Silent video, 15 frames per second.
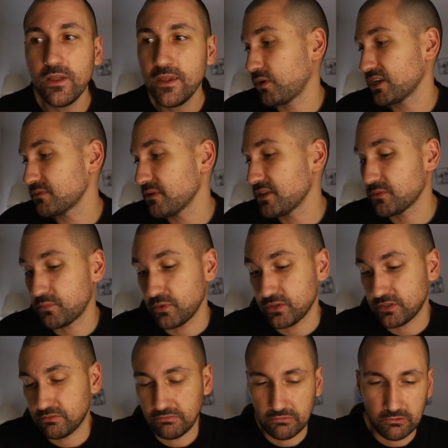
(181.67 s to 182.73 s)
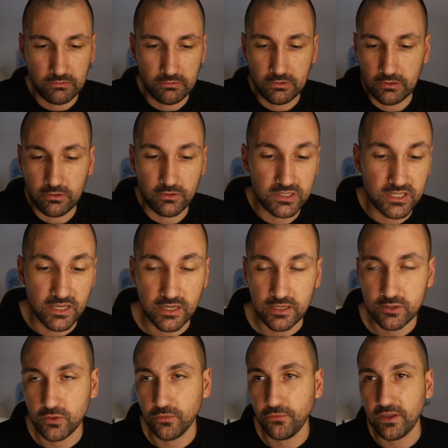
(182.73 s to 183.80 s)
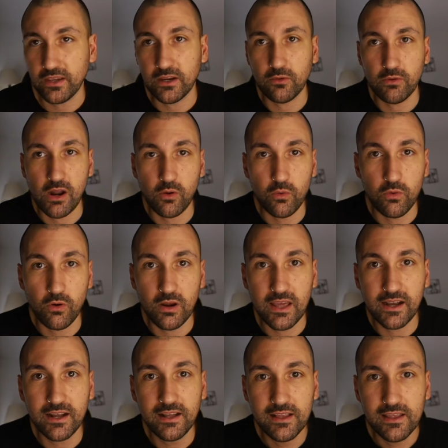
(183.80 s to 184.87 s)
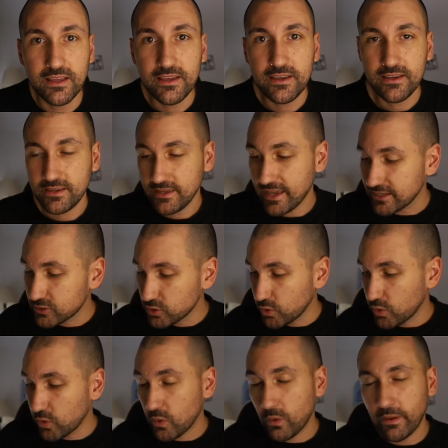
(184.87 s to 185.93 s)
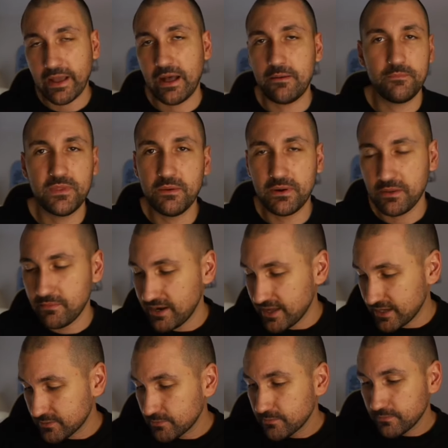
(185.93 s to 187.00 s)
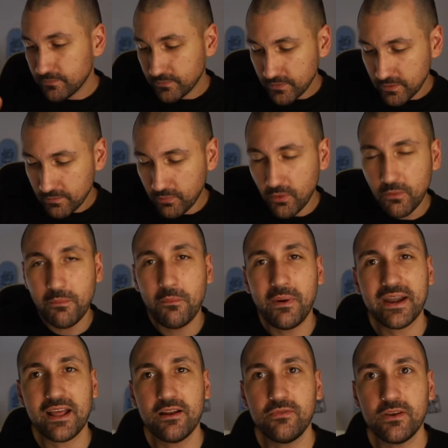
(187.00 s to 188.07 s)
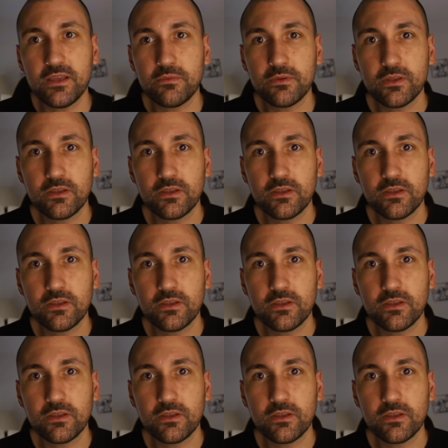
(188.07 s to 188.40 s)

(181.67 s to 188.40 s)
Unas veces, pues, yo que sé, he hecho finger con algún colega y ha hecho, venga, de primeras, ¡pum! Varial flip.